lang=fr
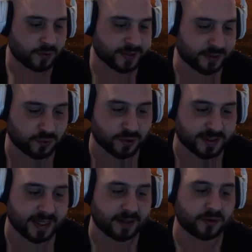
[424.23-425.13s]
C'est toujours
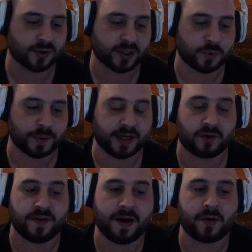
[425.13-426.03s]
ça de récupérer. On
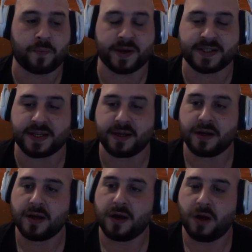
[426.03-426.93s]
va repasser
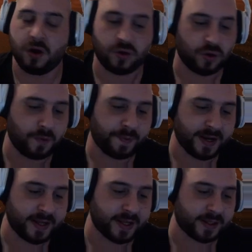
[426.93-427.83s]
euh, le
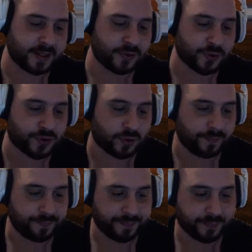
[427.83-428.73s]
palier des 200.
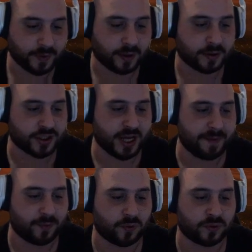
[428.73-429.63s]

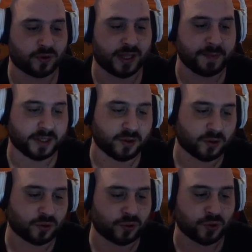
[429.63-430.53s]
J'aime, On en a
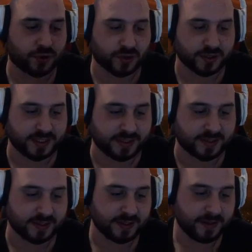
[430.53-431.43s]
maintenant 210.